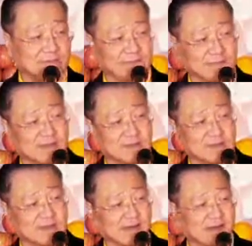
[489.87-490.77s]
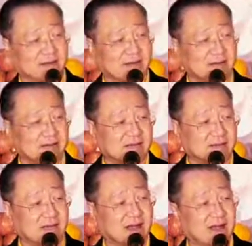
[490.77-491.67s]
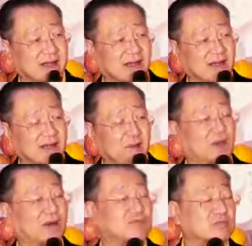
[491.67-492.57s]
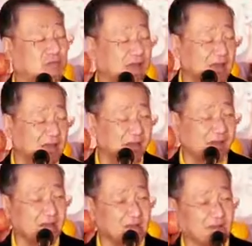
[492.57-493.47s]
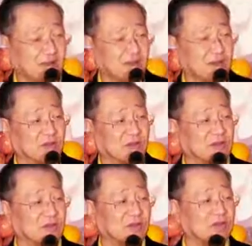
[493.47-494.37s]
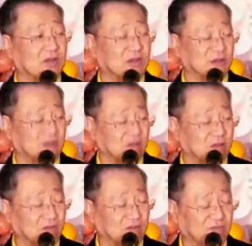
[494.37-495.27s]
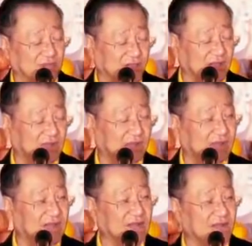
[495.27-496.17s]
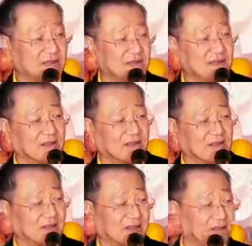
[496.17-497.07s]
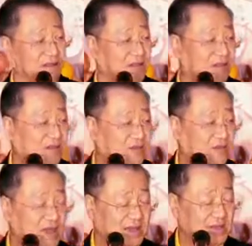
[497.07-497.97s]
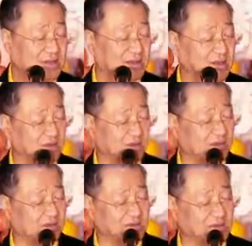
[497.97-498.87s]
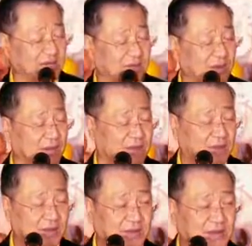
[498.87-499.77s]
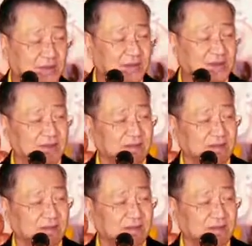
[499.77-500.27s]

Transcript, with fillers: 他经常讲的一句话啊，你帮助他呀，你帮助他去掉很多的烦恼啊。他现在因为晚年，就是因为你来帮他了吗？